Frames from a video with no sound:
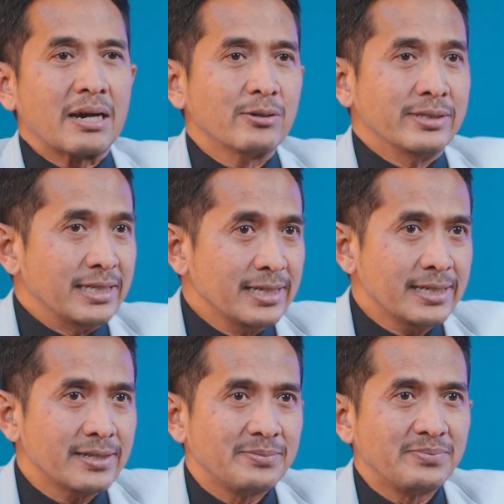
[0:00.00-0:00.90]
Crohn
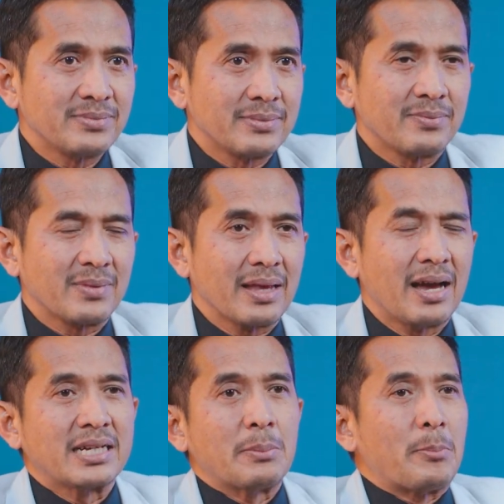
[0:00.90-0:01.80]
disease,
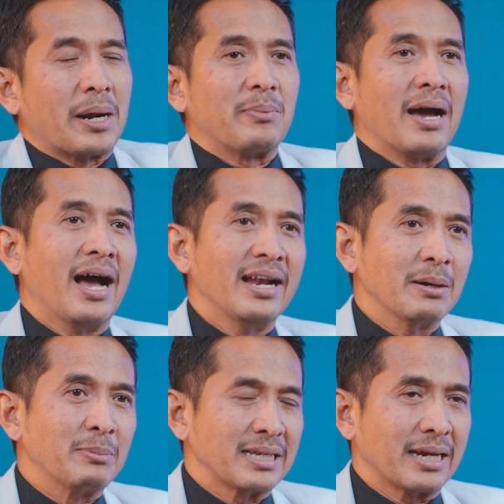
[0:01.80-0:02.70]
ada beberapa hal
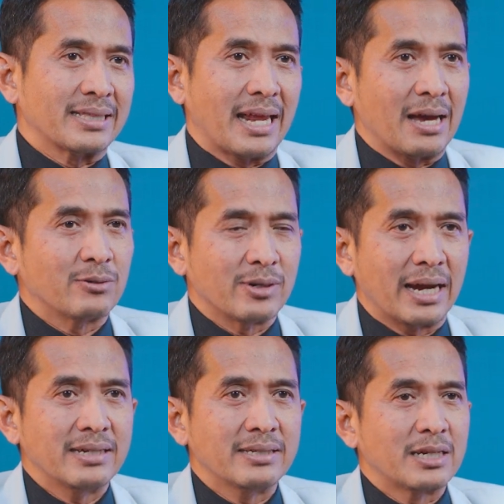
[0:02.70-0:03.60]
yang bisa kita
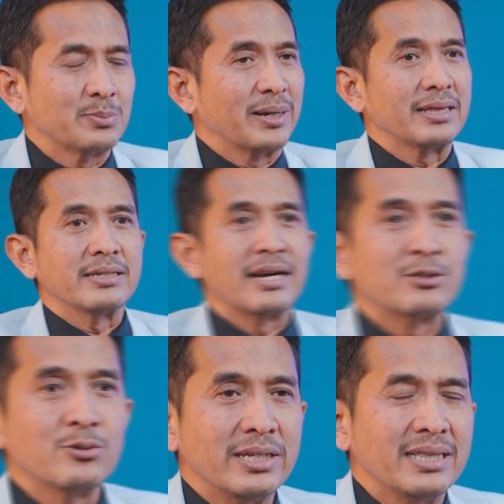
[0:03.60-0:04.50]
lakukan dan sebenarnya tidak
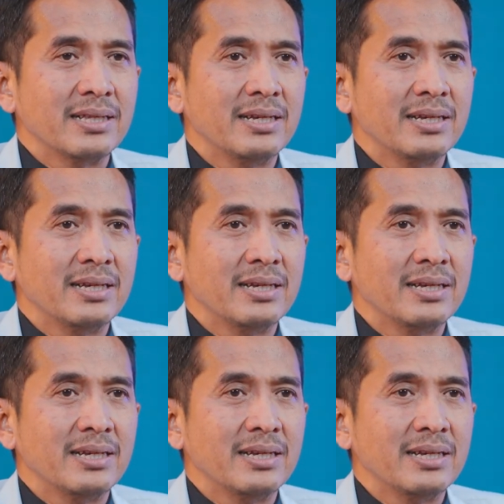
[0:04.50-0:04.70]
sulit.